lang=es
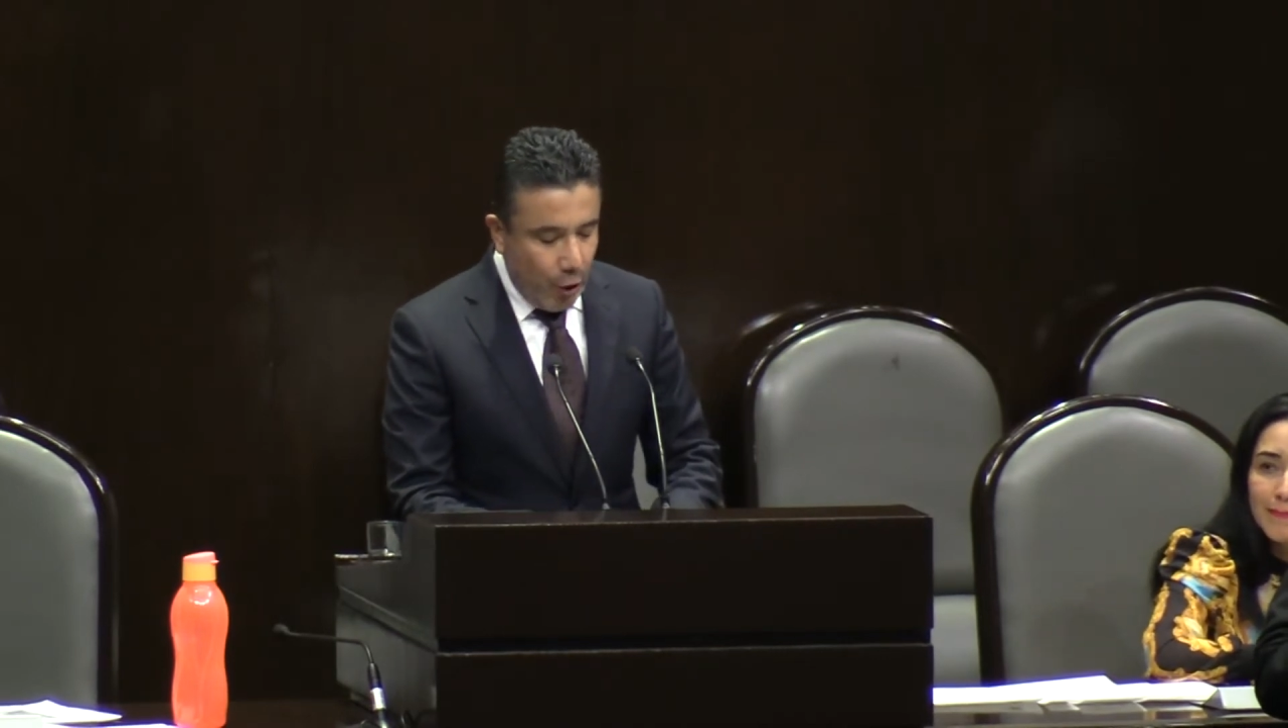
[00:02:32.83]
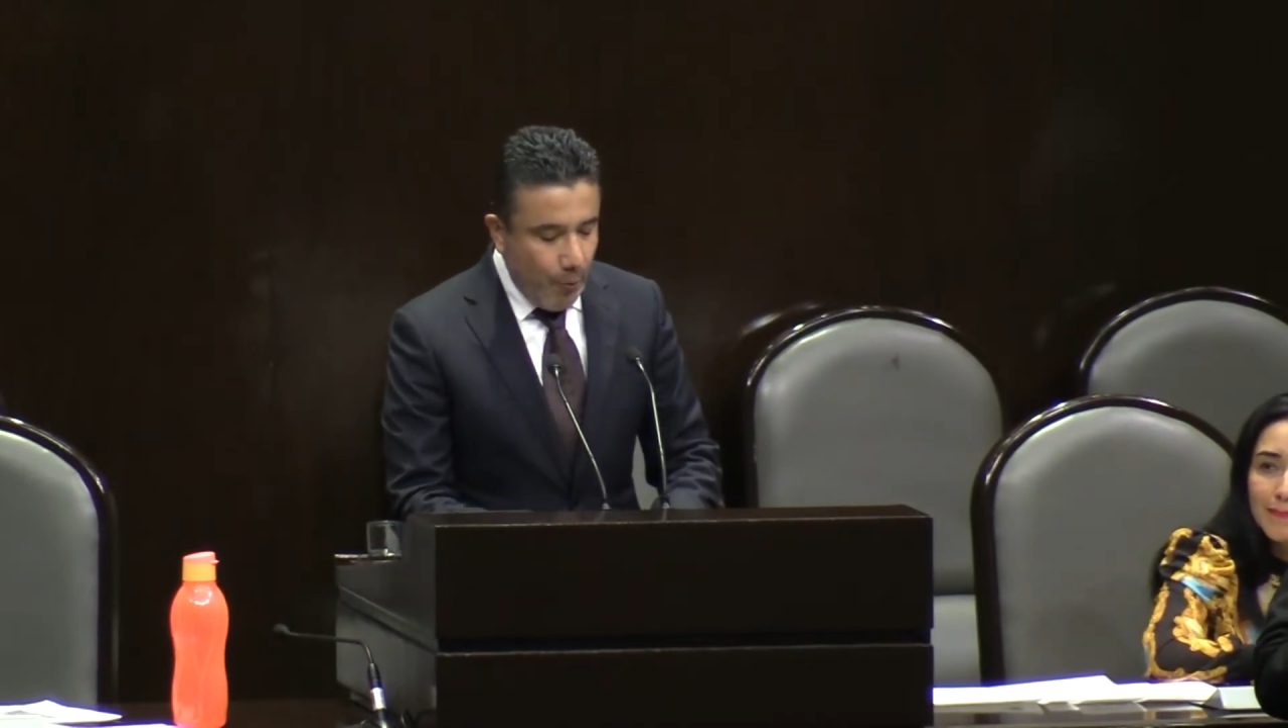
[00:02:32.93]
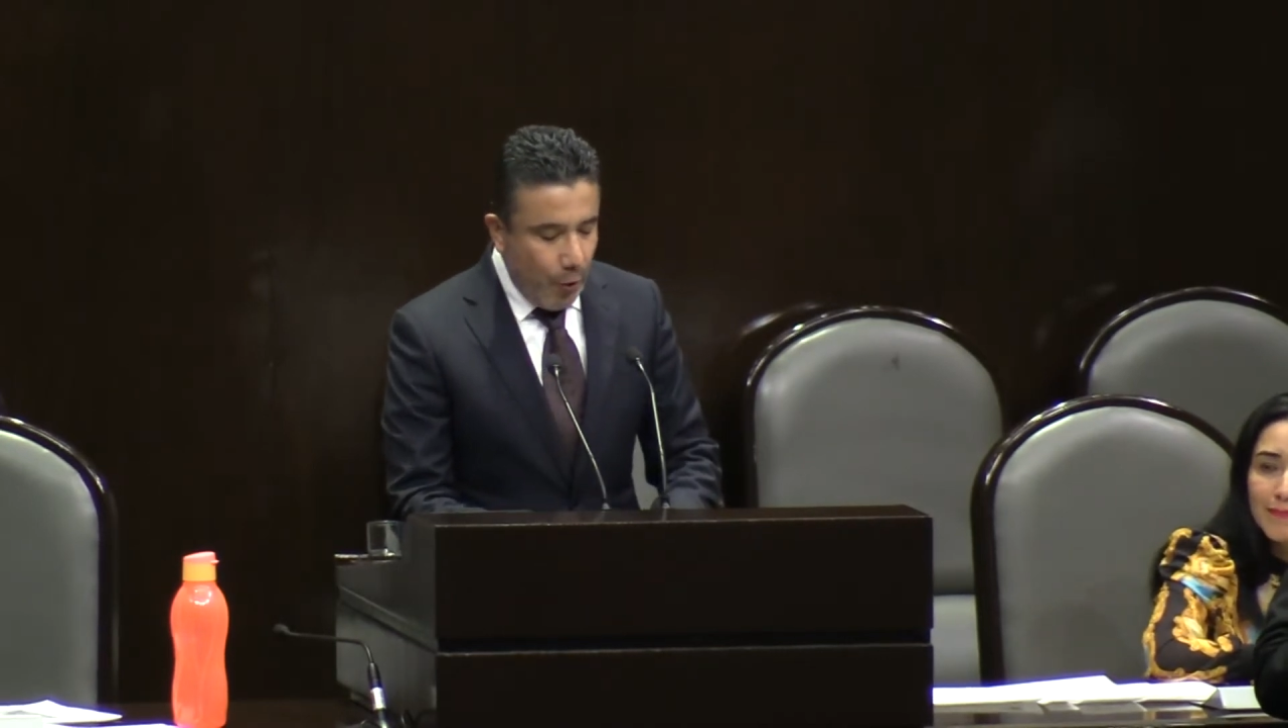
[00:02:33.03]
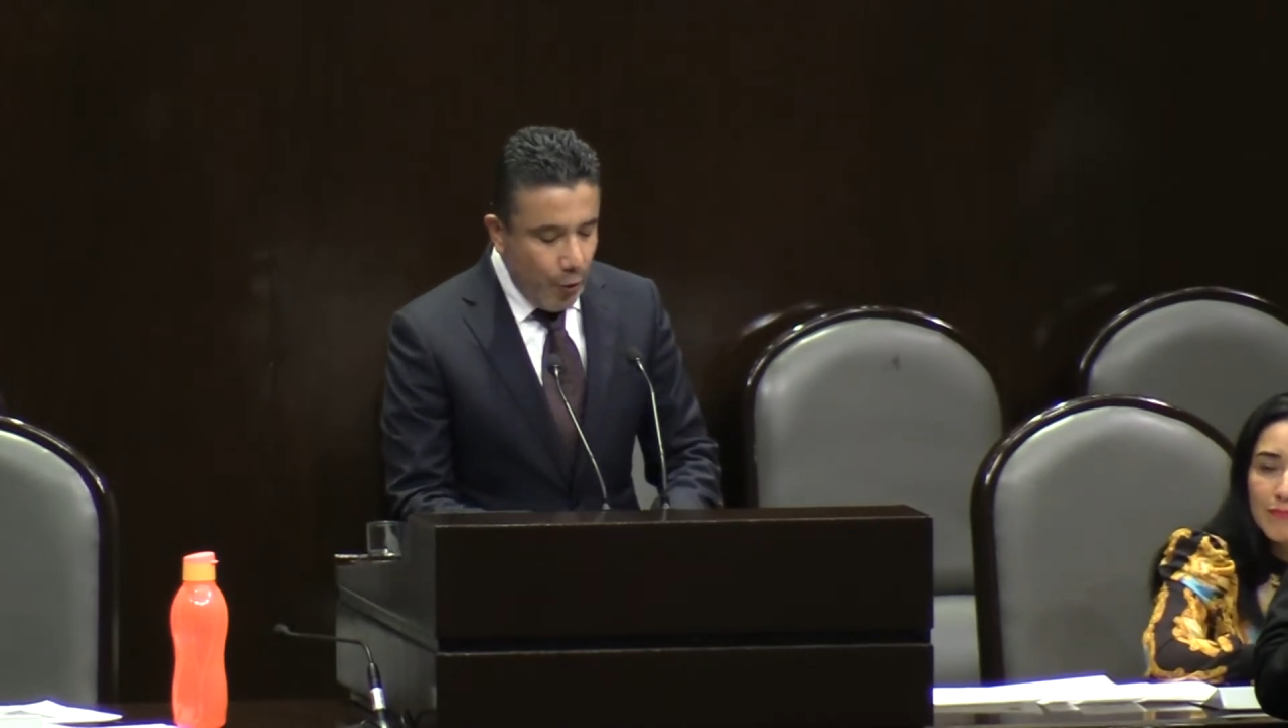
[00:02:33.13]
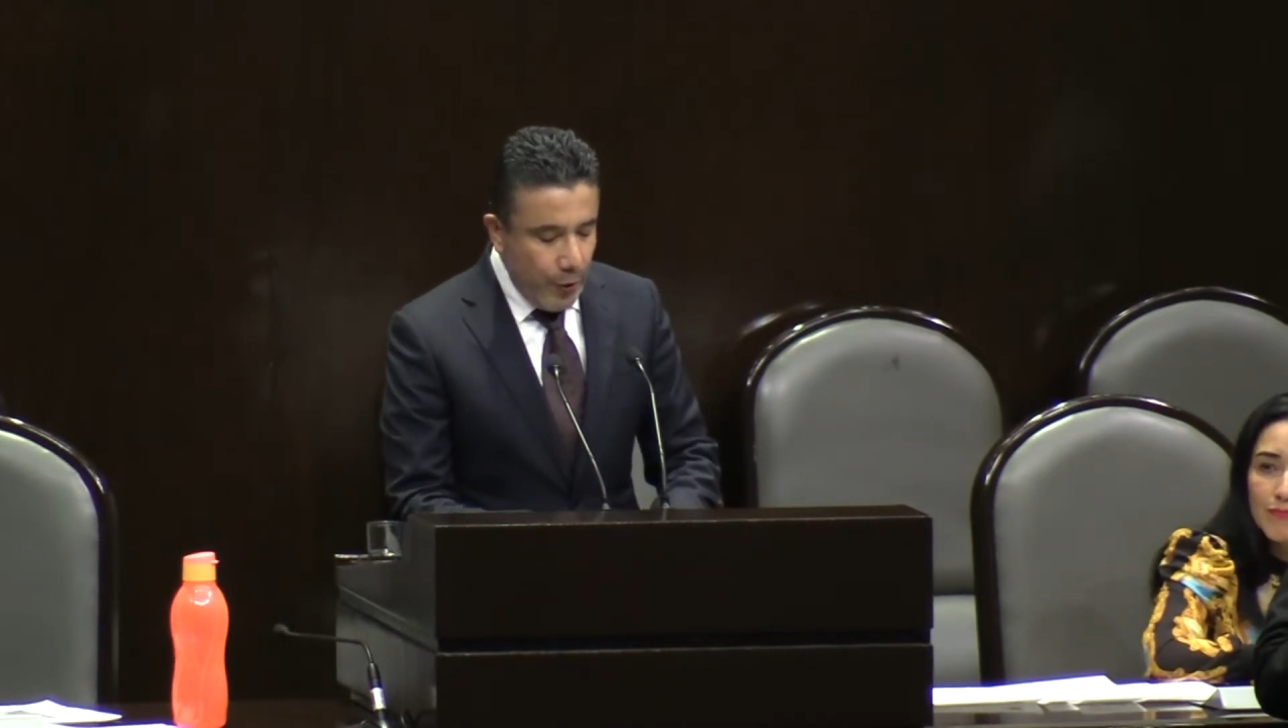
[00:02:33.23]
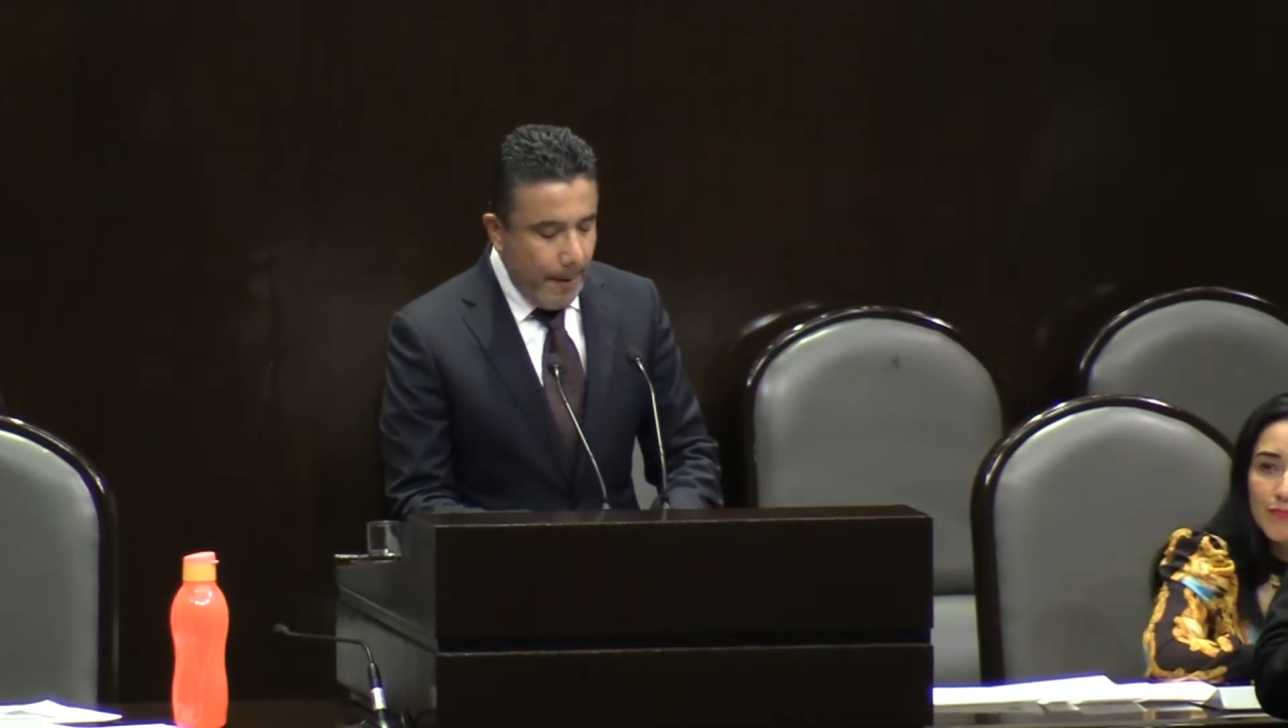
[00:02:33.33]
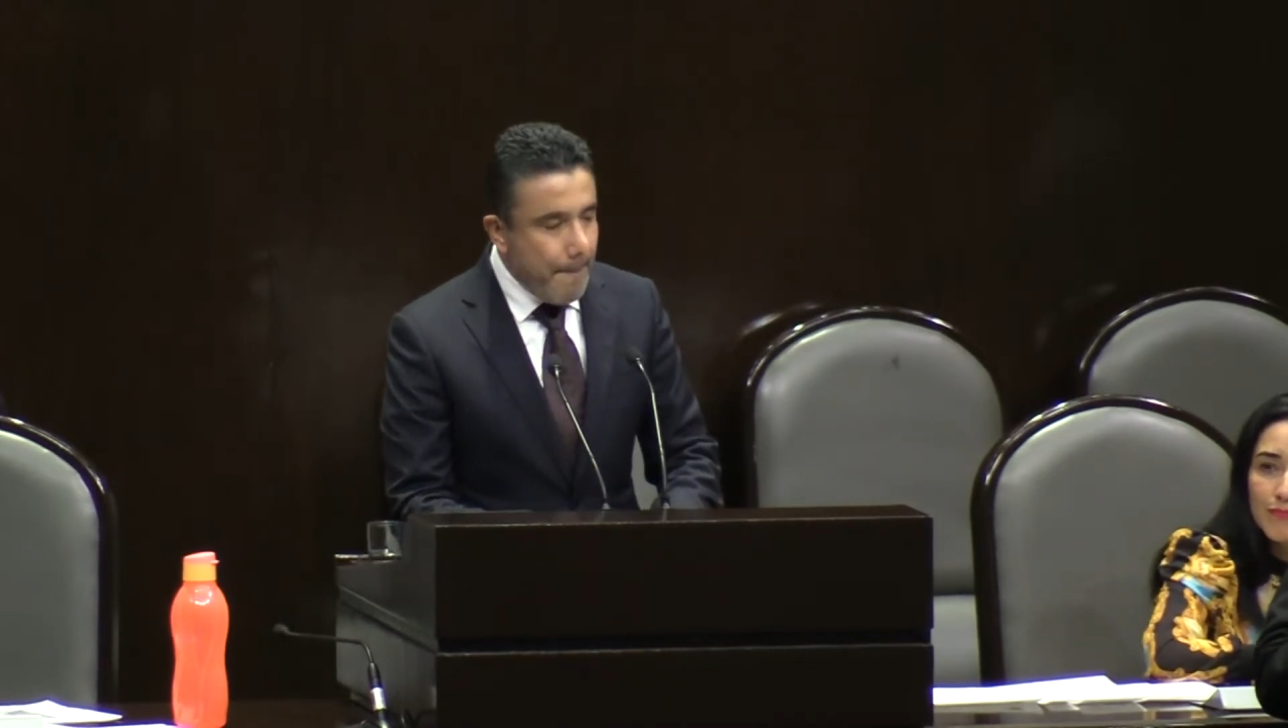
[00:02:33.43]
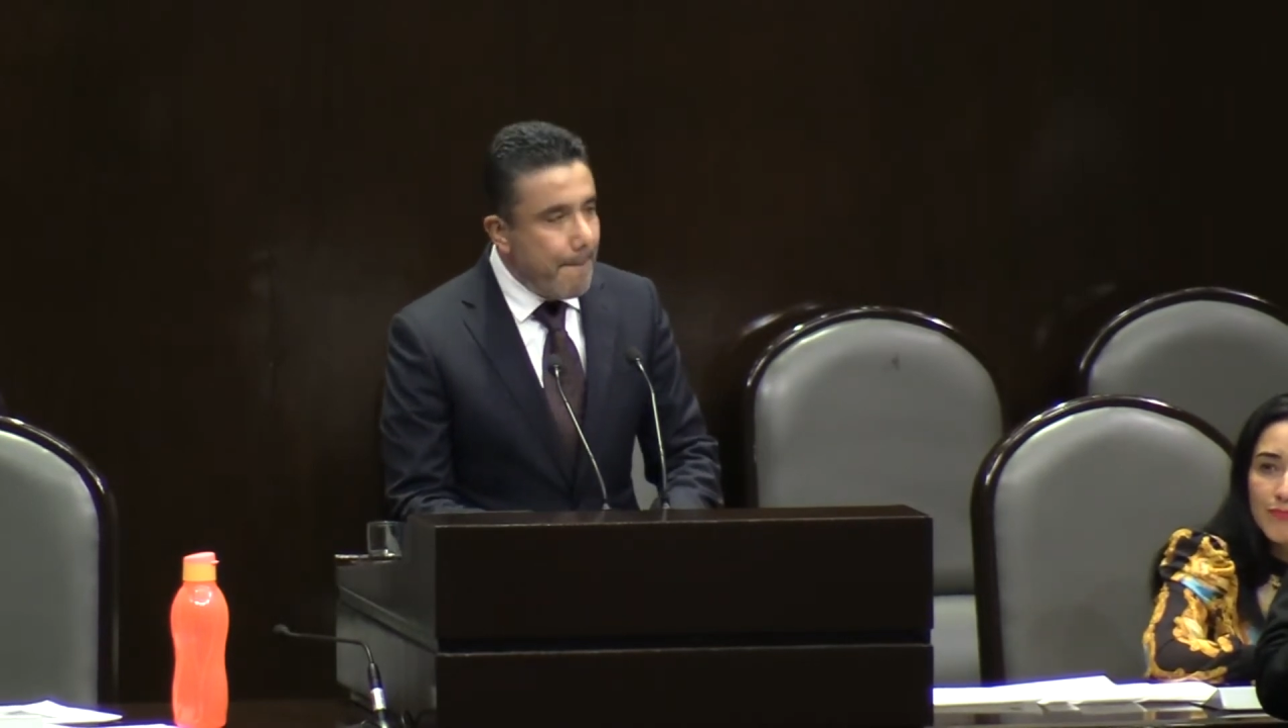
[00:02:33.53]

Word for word: como un